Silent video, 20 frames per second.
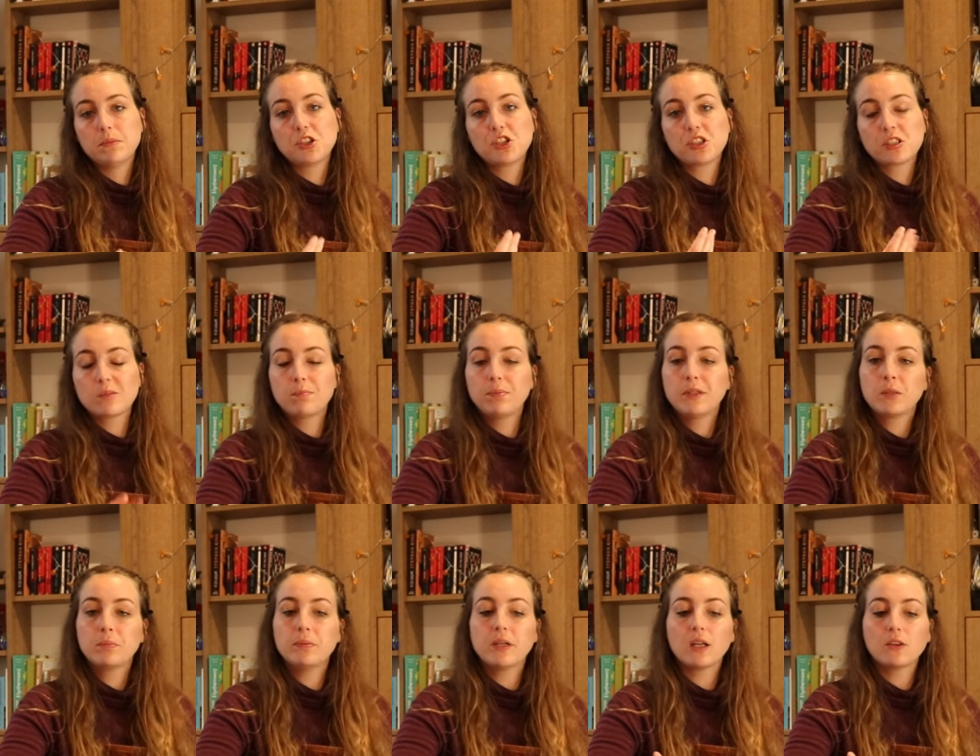Mais
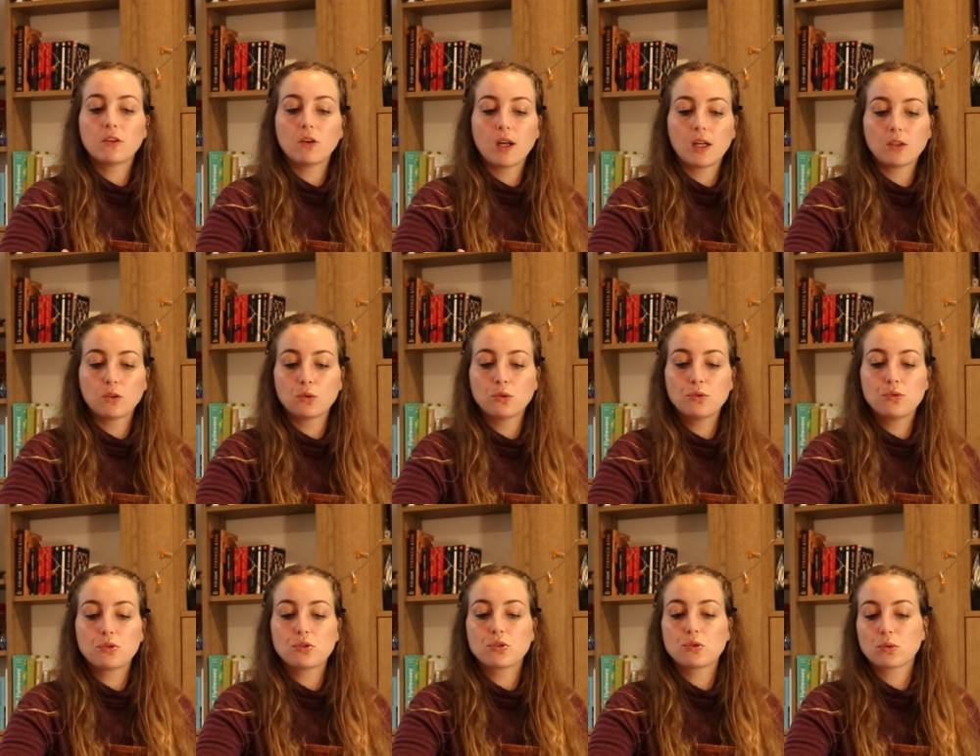j'explique bien dans
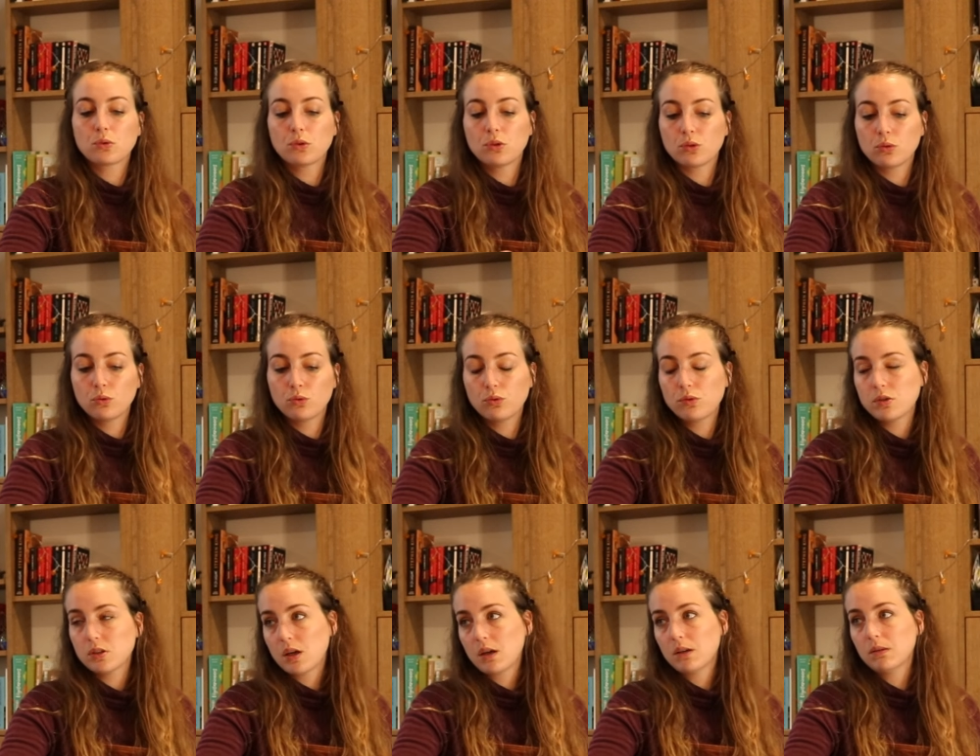l'introduction que
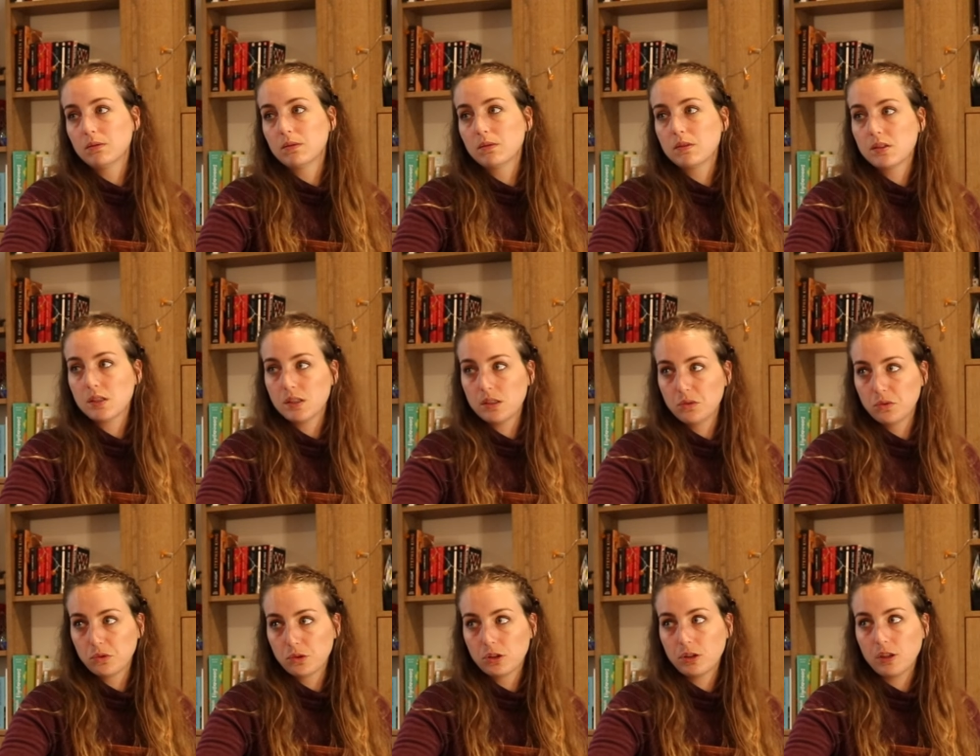tout ça, c'est
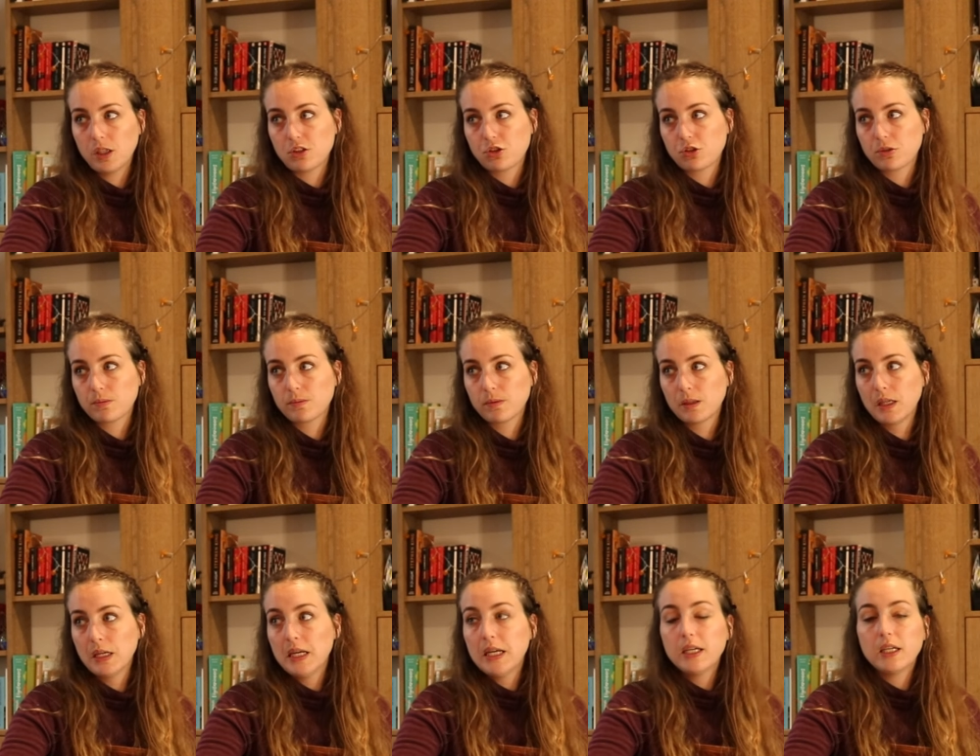niveau collège.
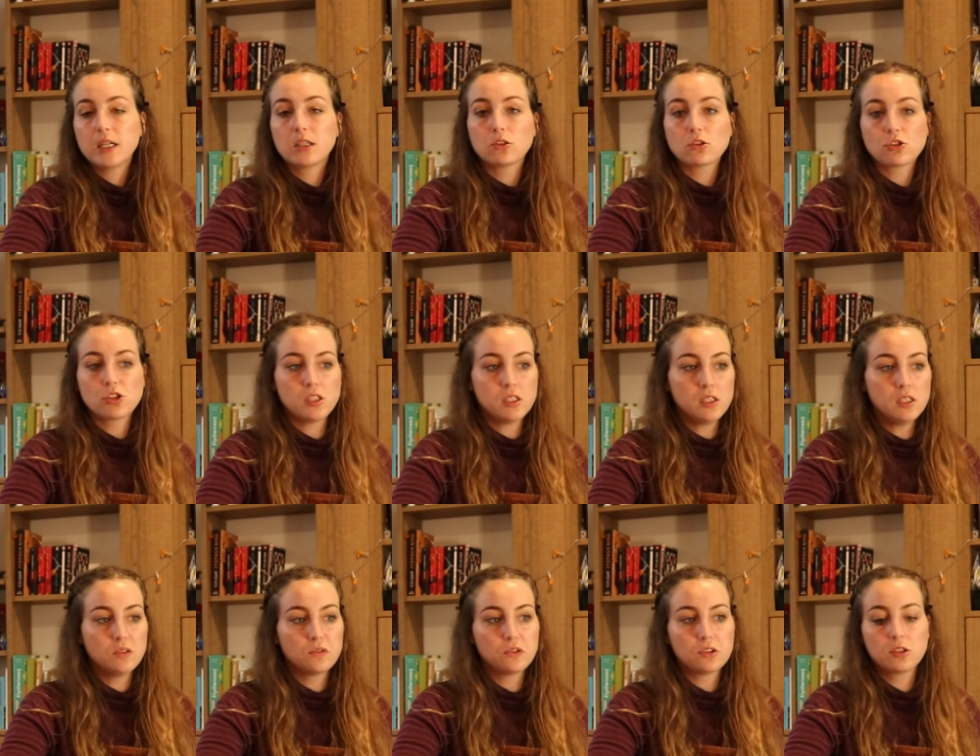Et quand je
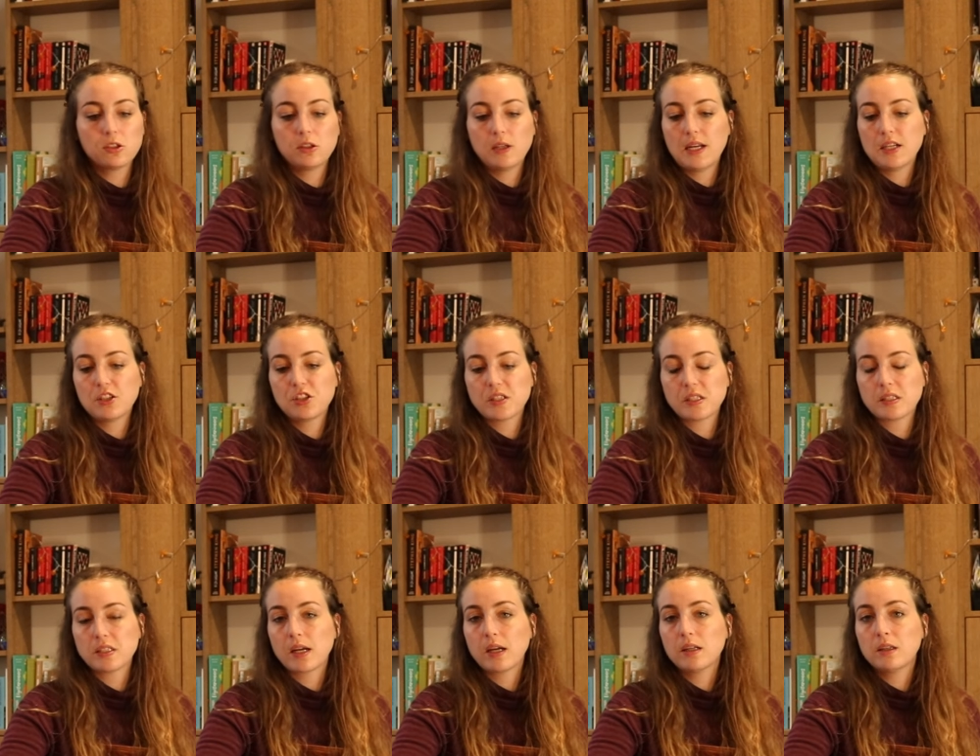dis niveau collège,
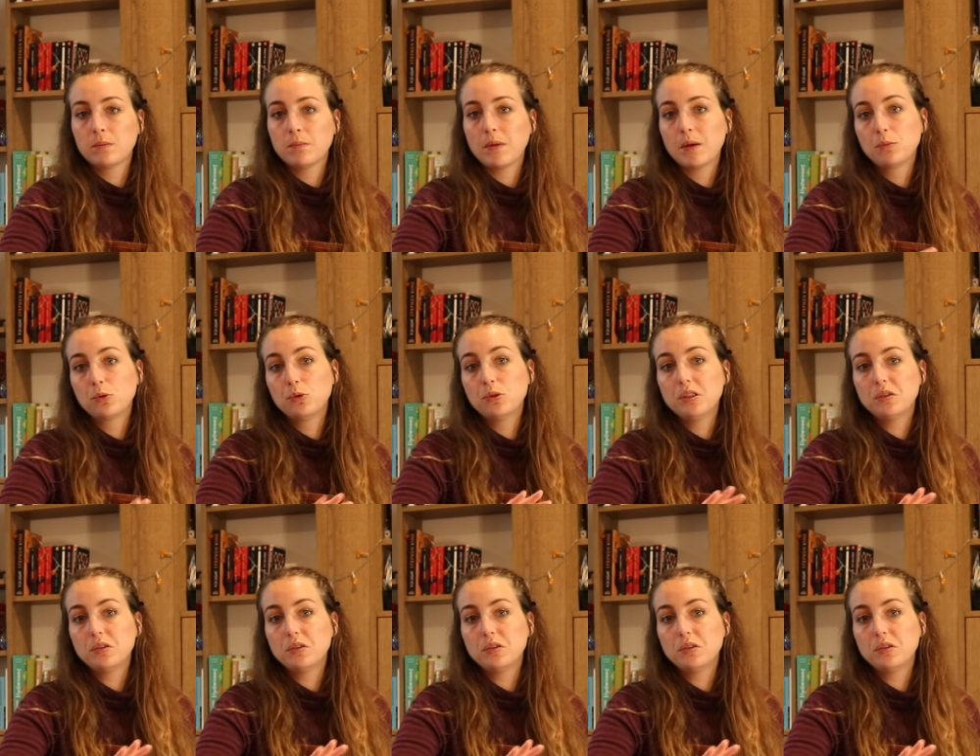ça s'arrête même au